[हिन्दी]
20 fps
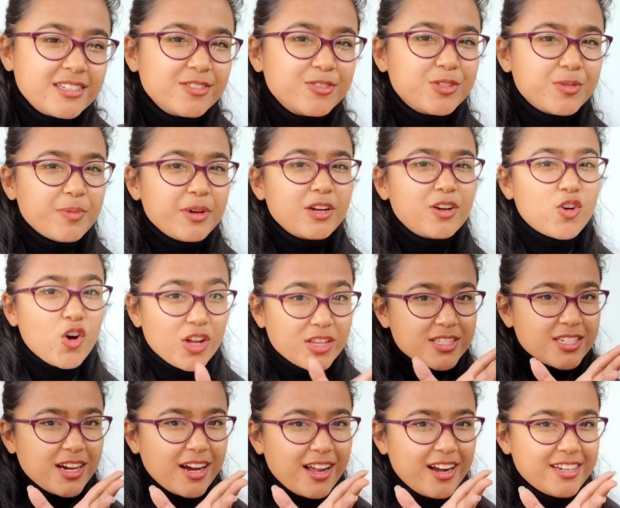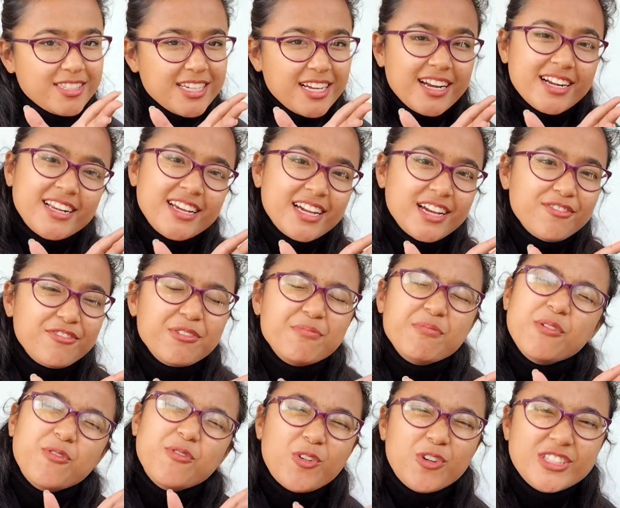उसमें कौन सा कलर चाहिए ठीक है फिर
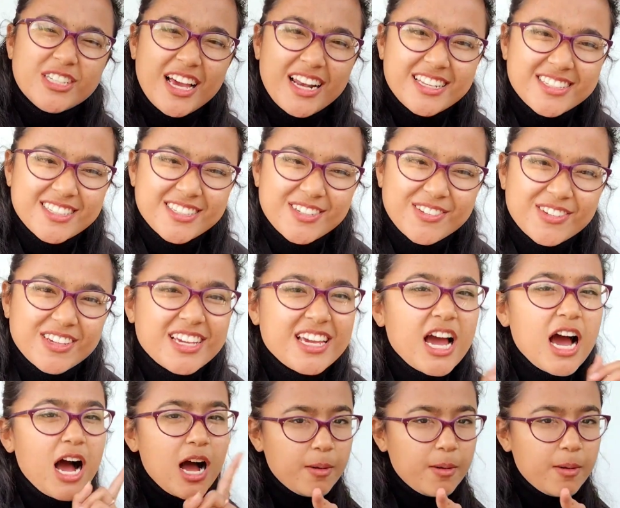मैं वो चैलेंज करूँगी